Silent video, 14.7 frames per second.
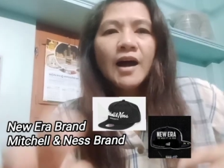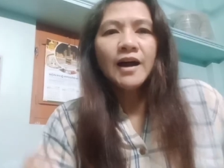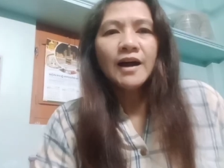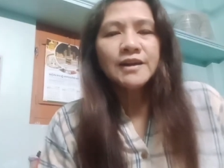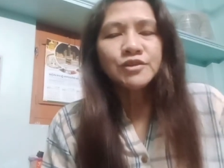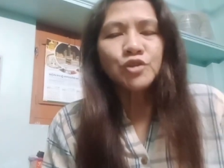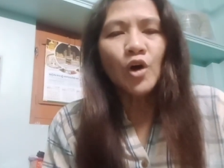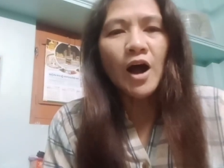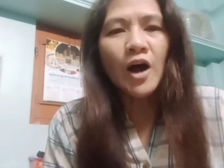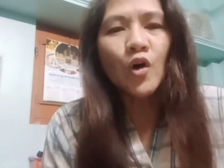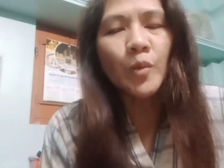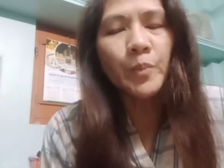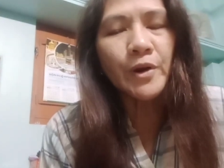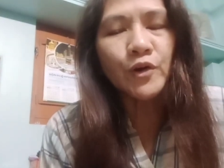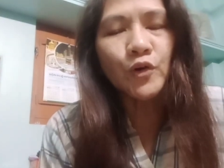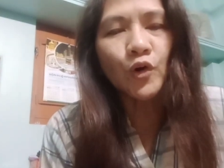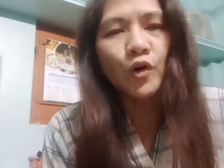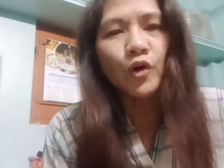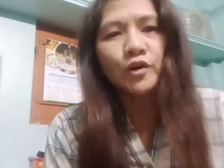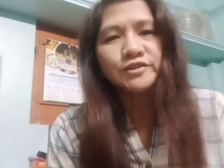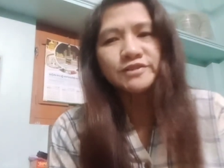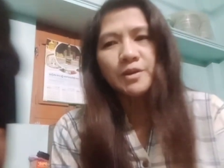Ito ang offer
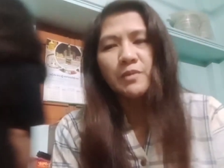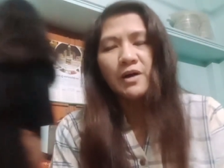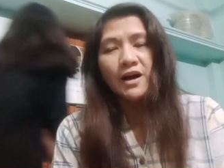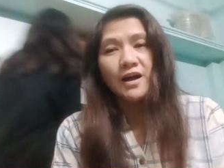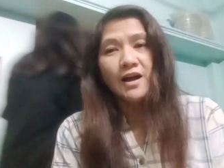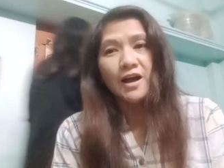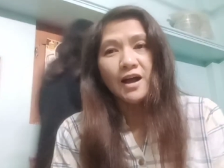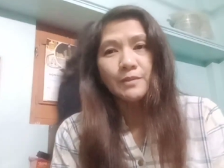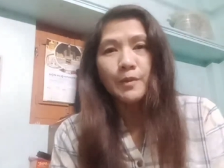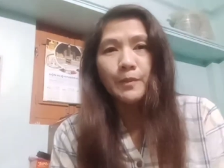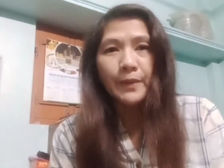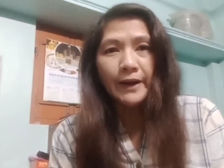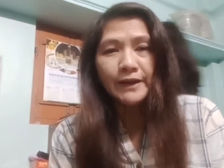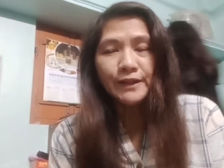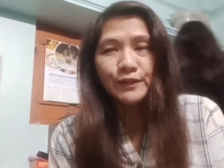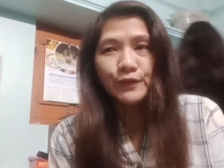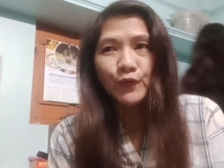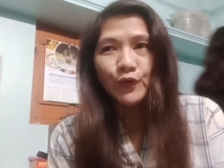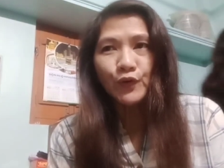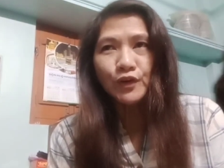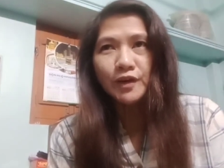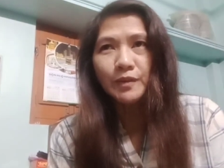ko sa mga kababayan
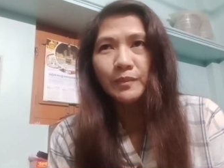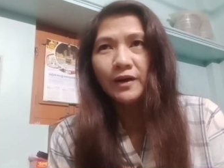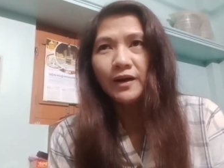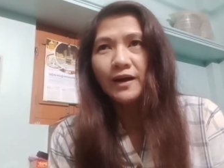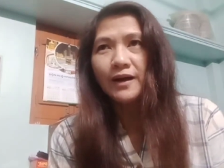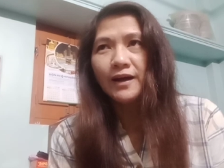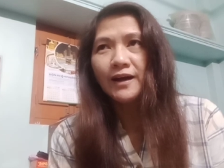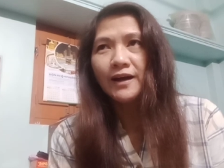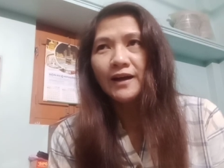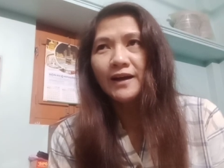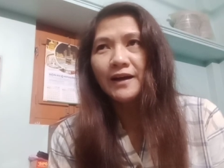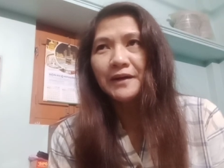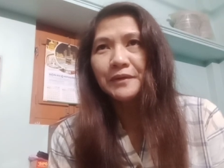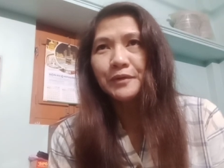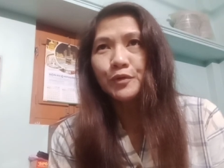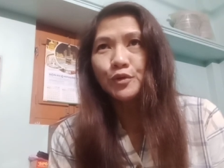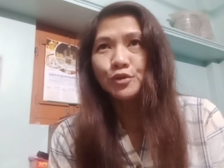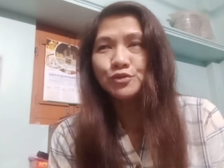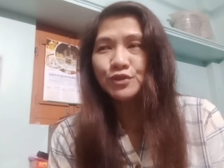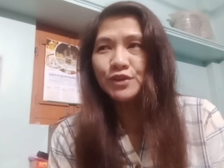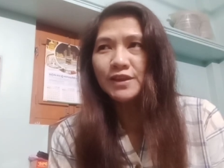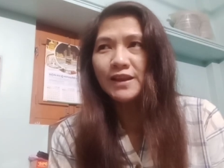ko na mga
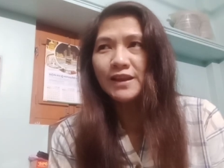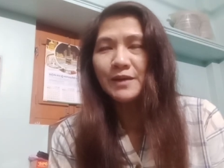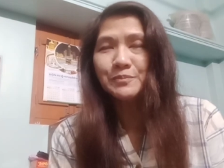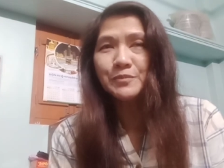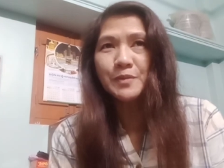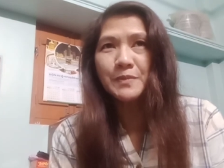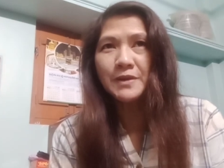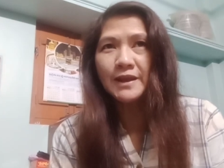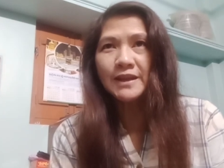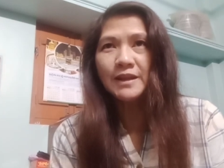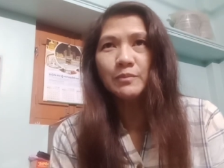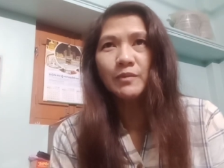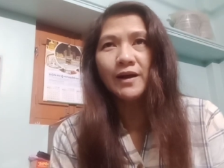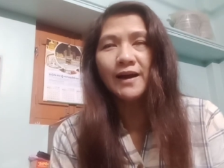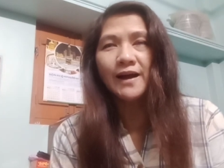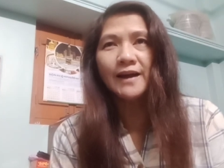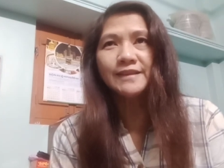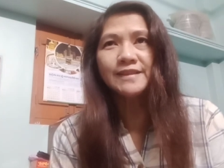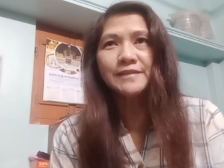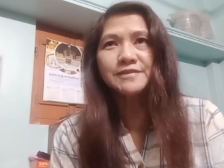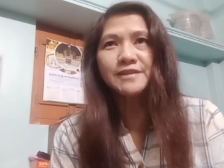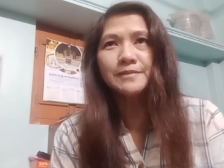nilang bimili ng mga
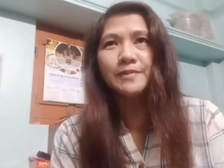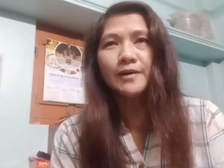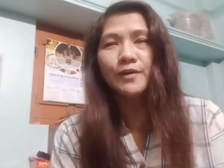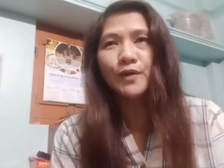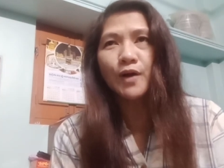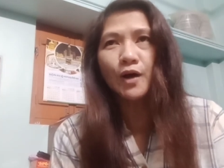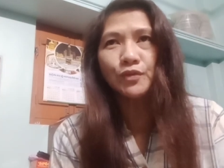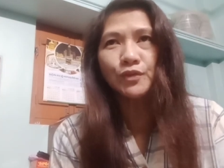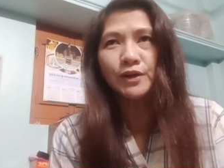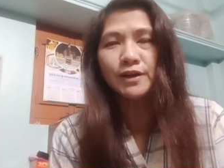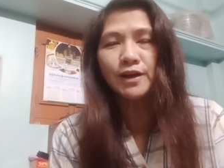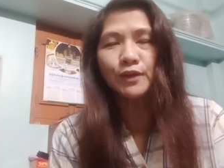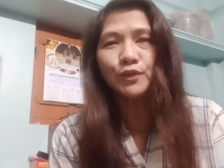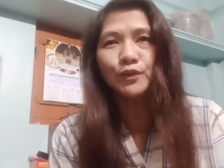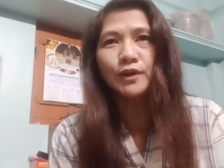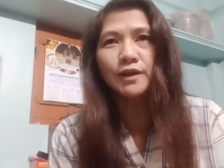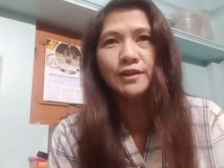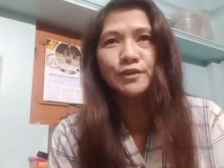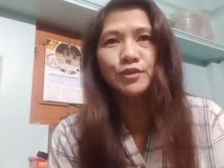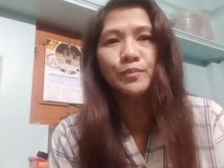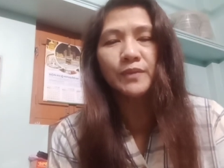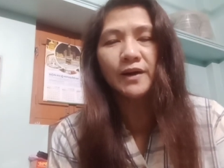items sa ibang country katulad
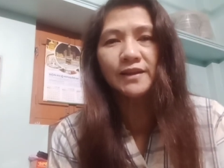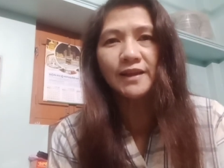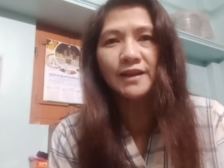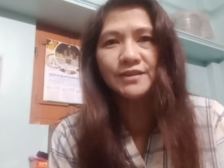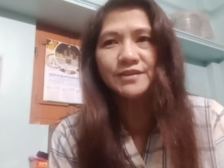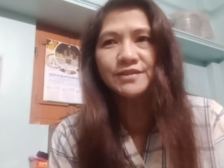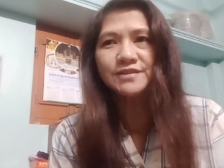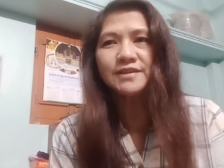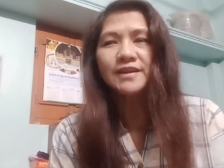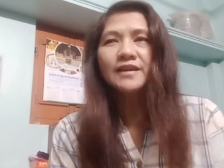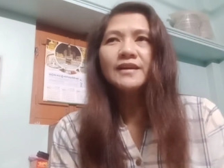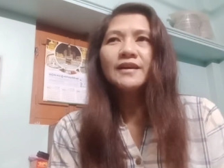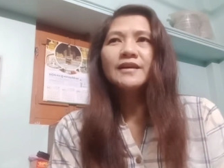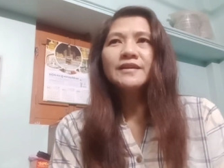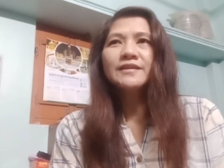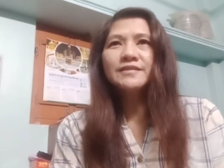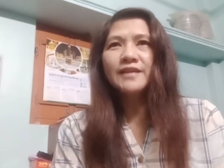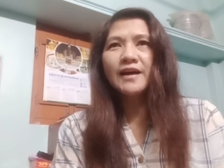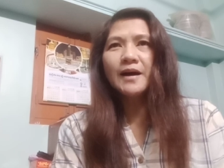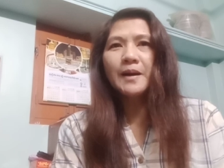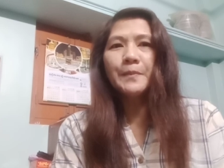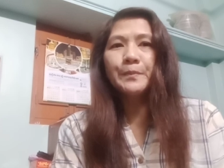itong Bangladesh
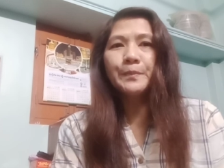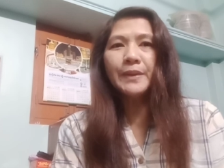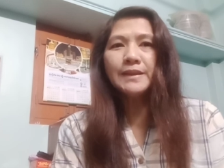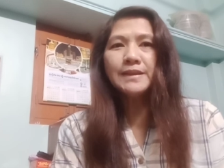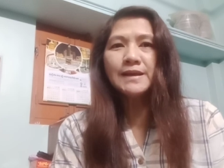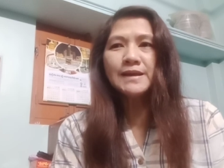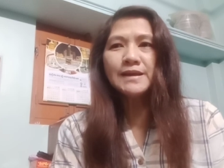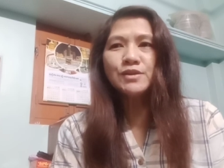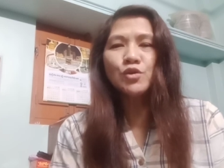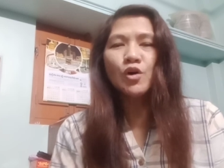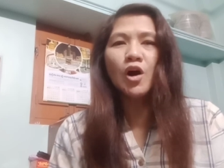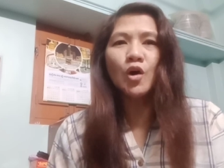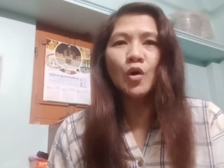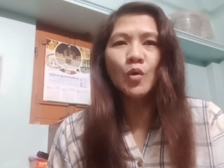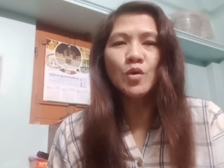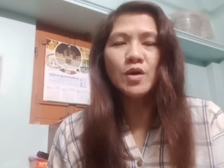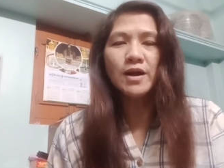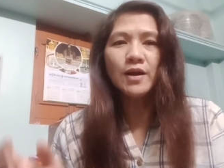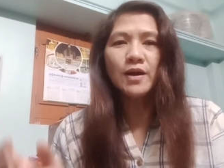na pwede nyo akong